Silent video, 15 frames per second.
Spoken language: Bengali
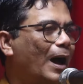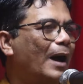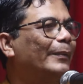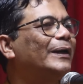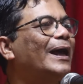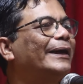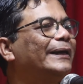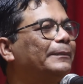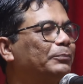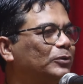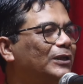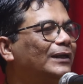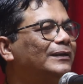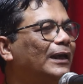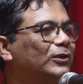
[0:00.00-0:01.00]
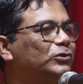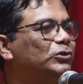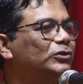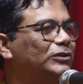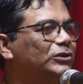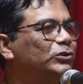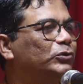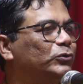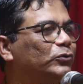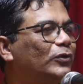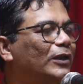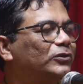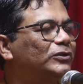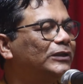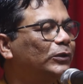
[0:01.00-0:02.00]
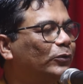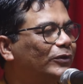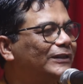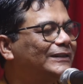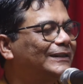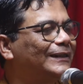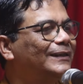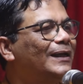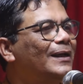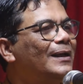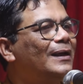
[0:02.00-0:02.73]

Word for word: আমার আগের প্রধান আলোচক যিনি সূত্র আলোচনা করেছেন